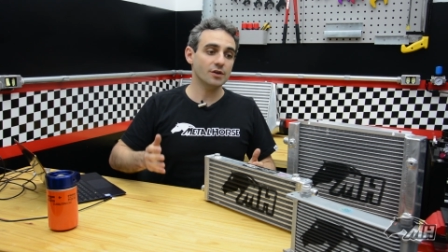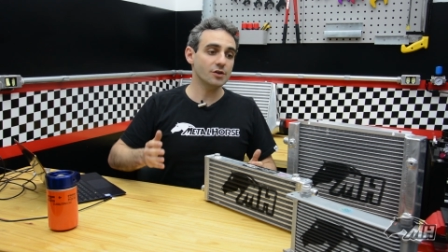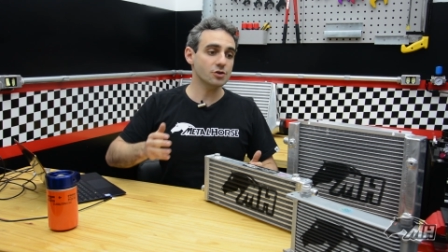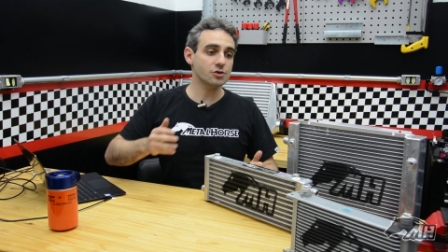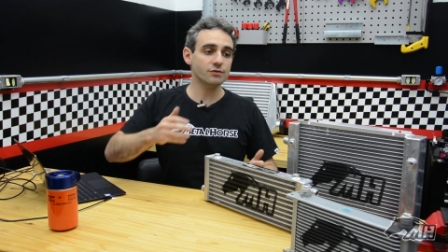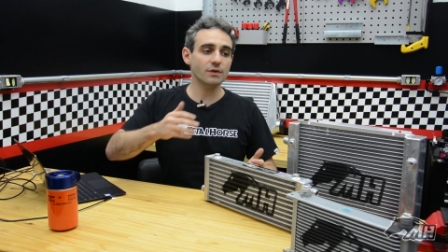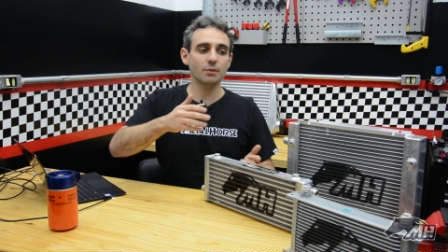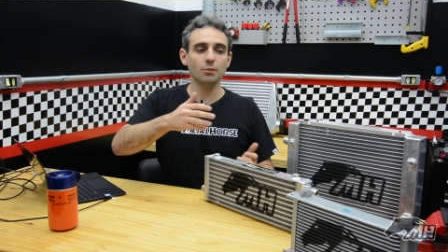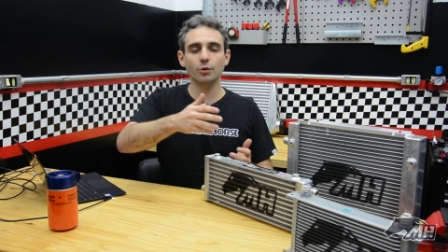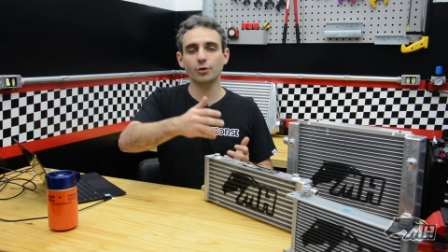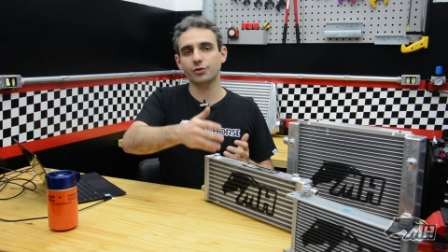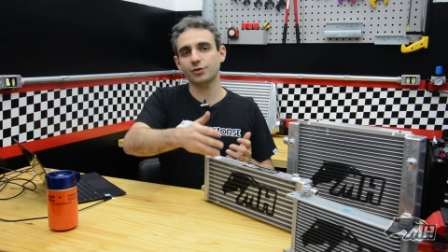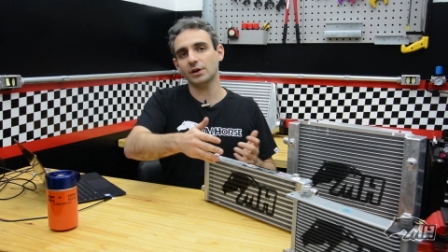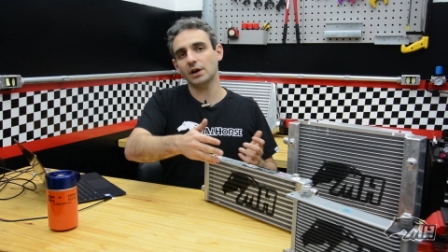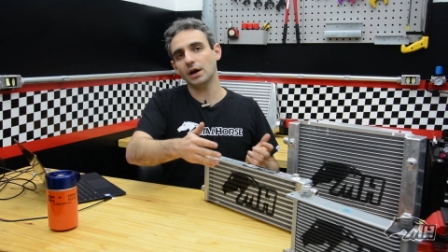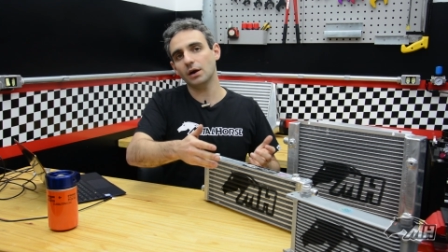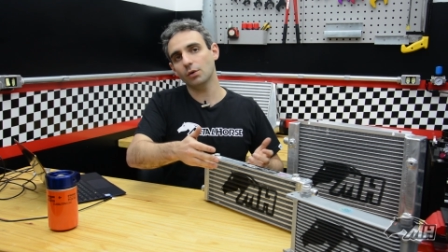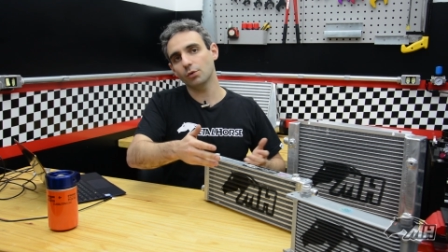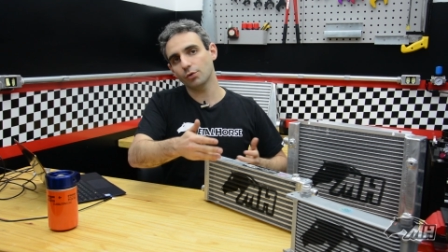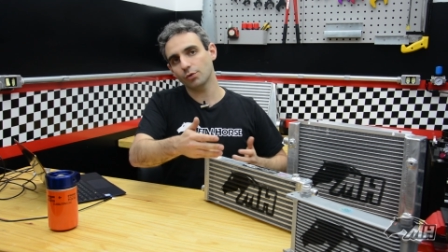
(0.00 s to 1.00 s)
A gente vai
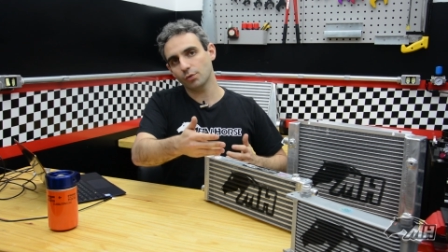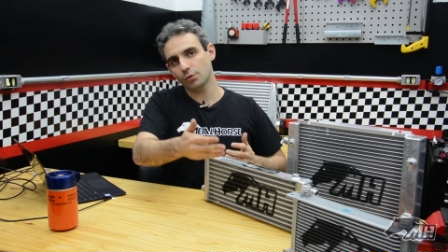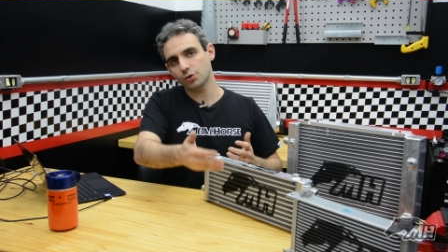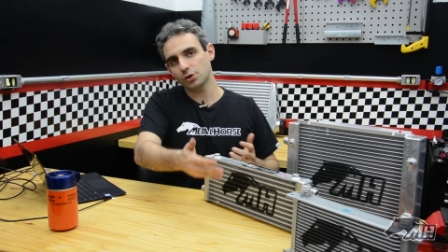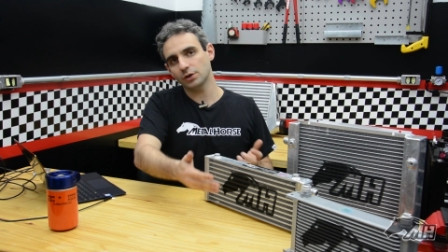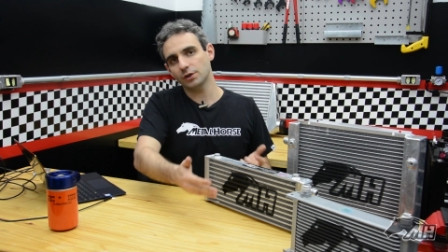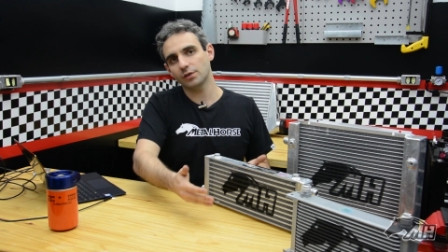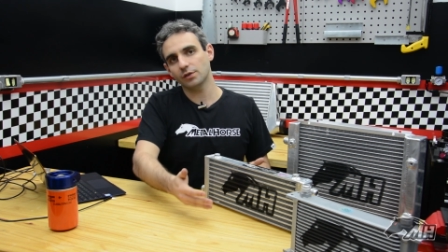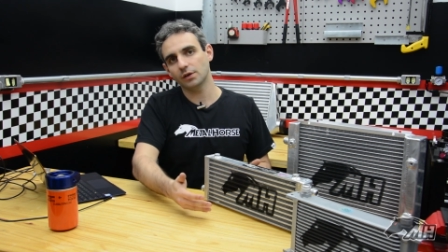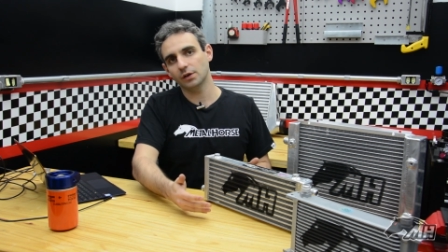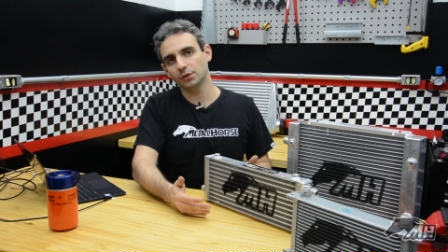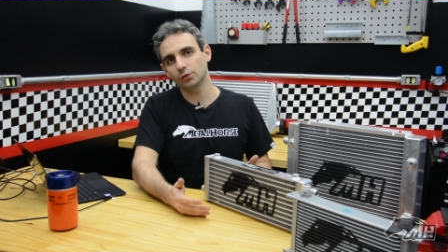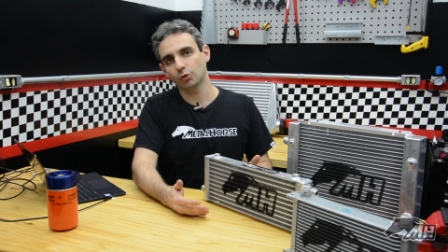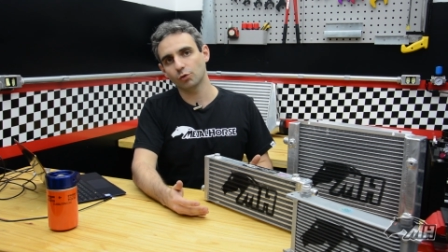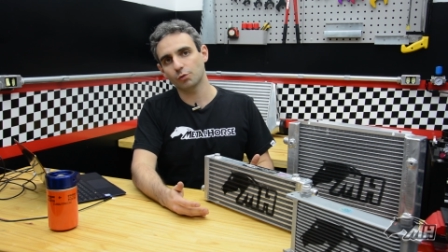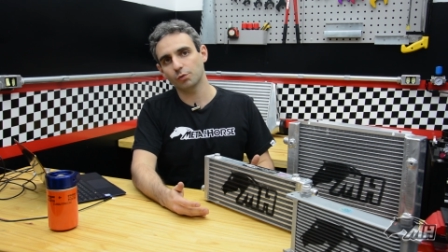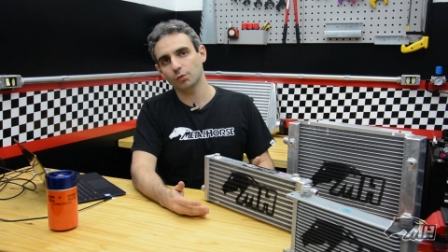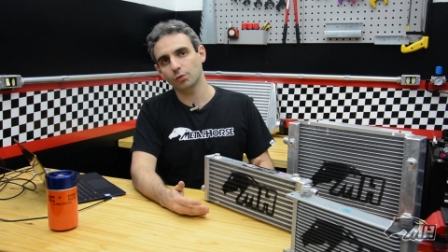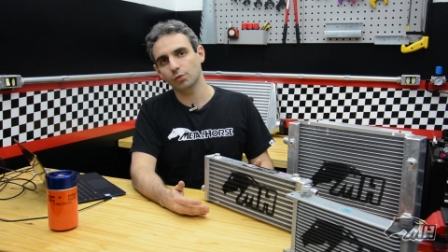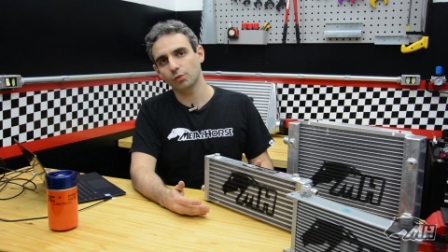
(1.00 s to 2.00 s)
mostrar utilizando
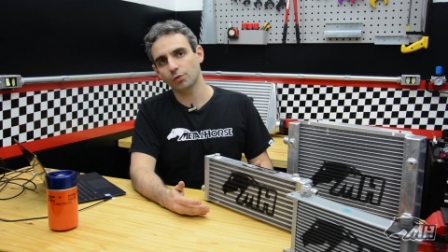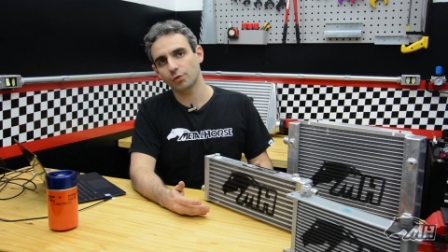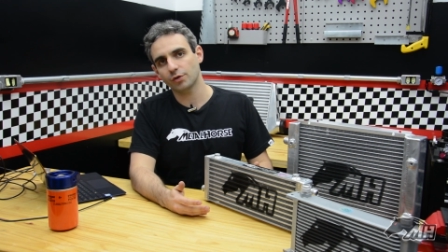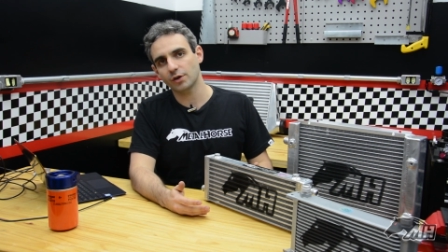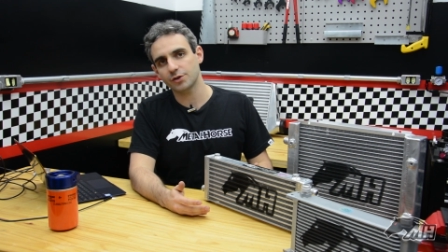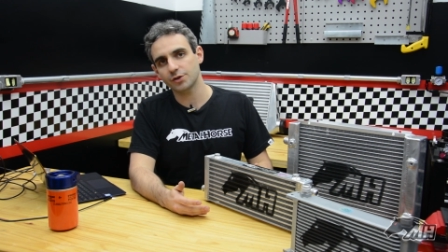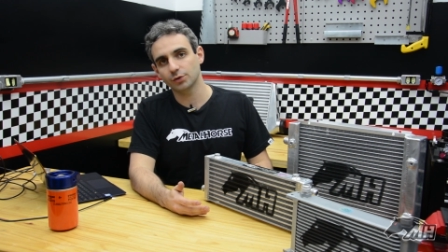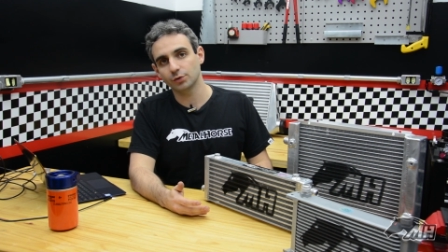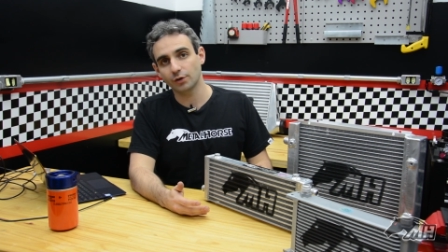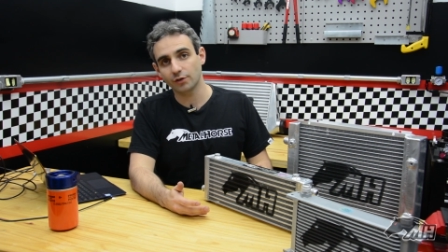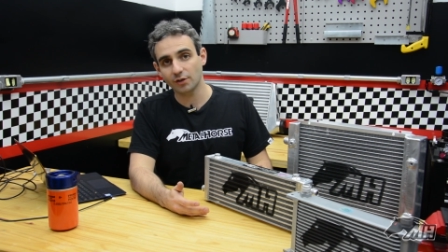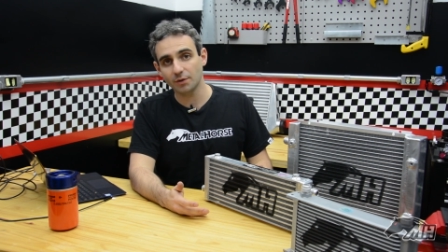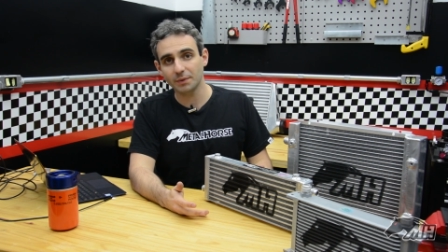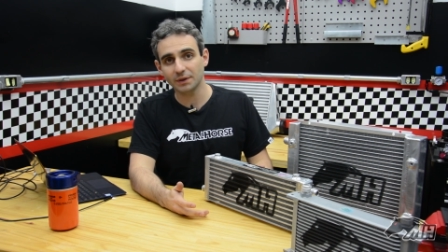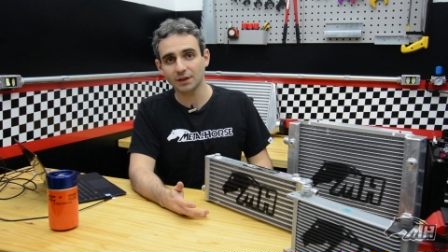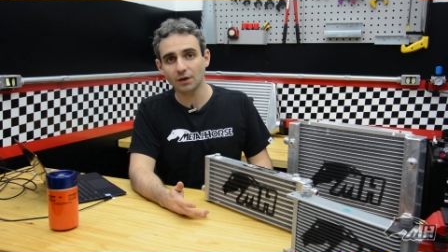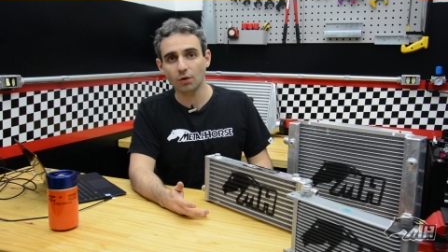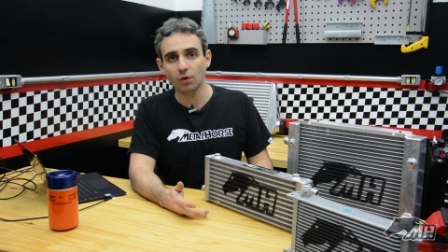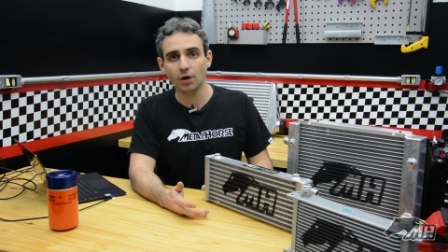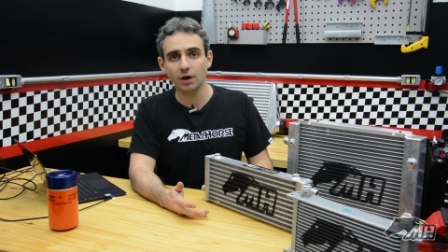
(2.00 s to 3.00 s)
os, os radiadores da
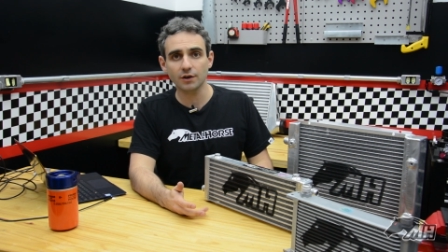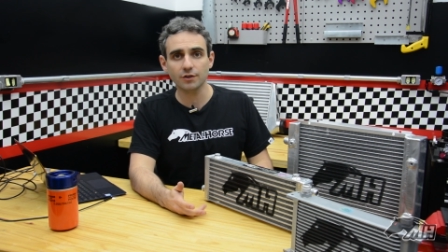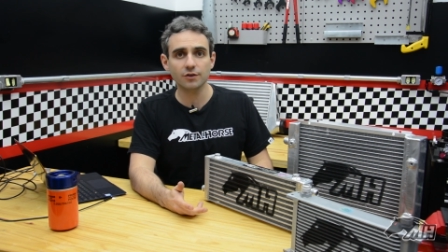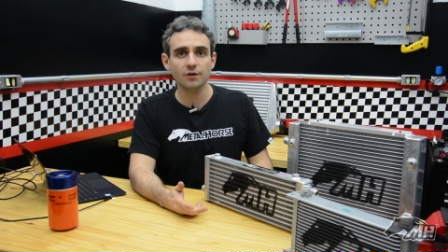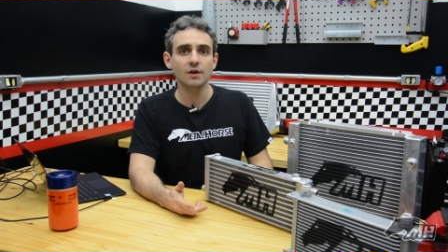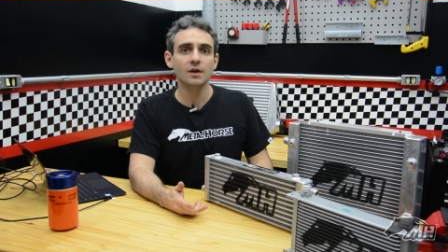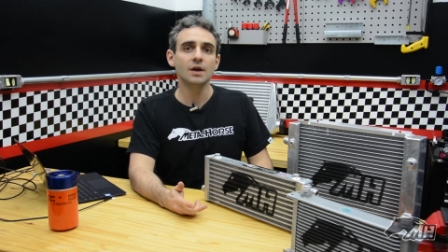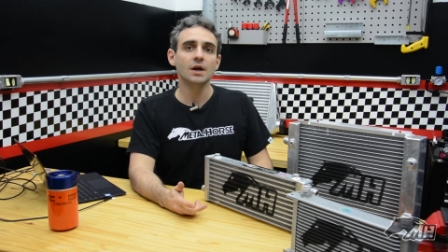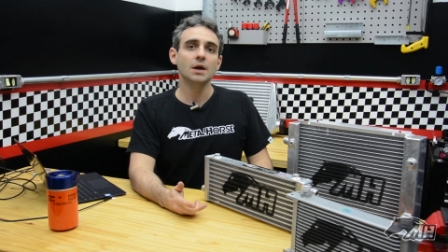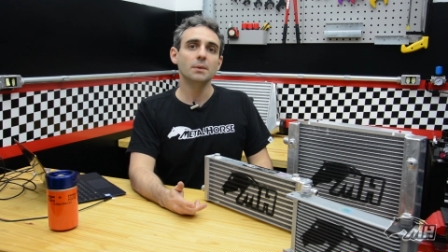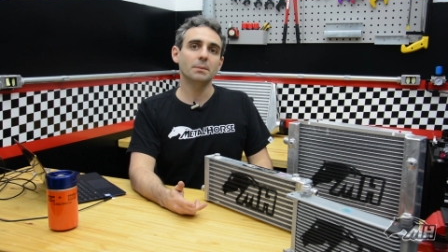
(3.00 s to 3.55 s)
Metal Horse,